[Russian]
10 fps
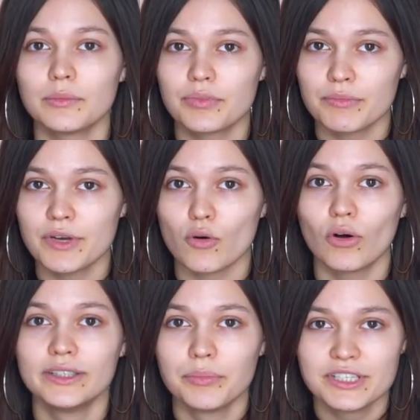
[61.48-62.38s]
например,
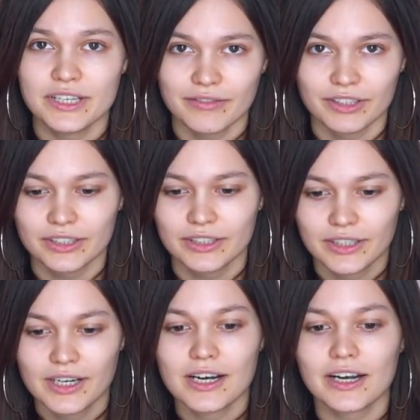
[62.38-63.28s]
у адаптированных
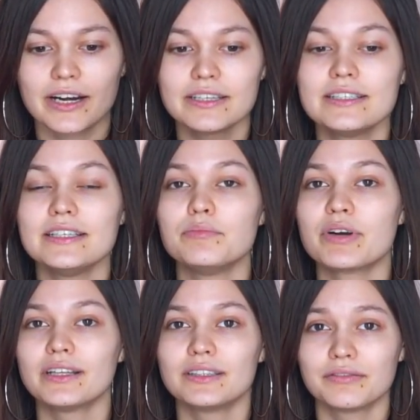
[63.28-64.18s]
к России
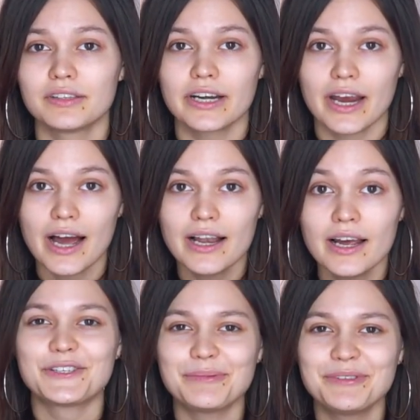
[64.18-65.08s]
брендов
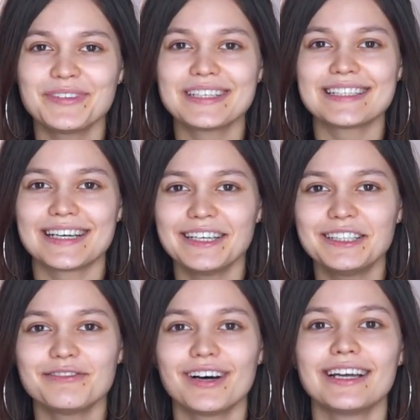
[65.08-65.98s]
L'Oreal. Собственно, из-за
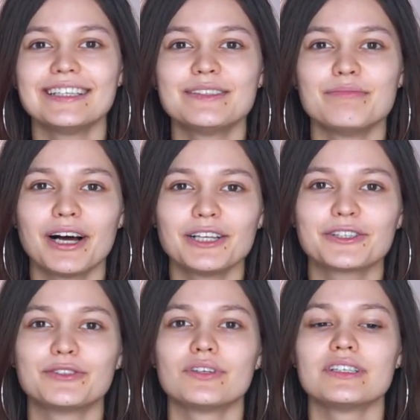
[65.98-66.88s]
этого о них мало
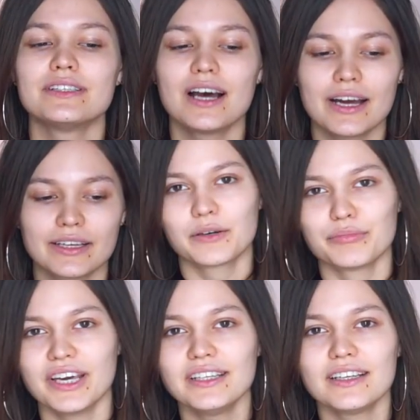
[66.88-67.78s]
кто и знает.
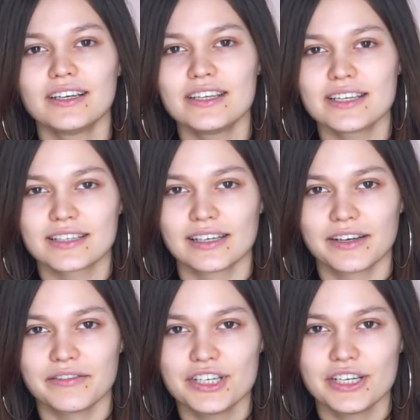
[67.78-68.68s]
Мне надо
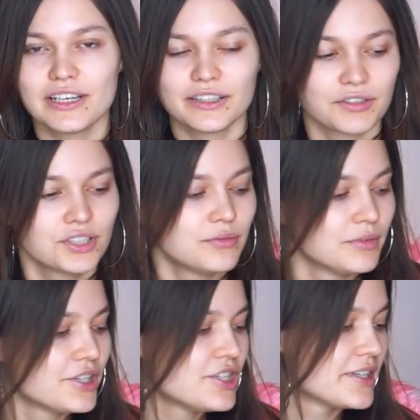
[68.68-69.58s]
несколько вещей для того,
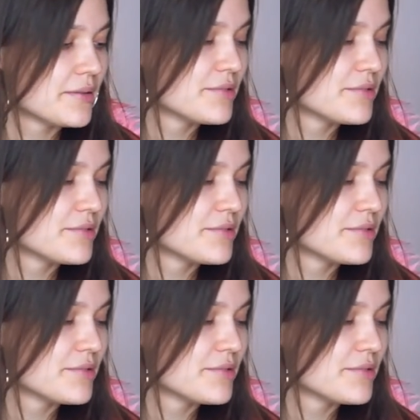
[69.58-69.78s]
чтобы начать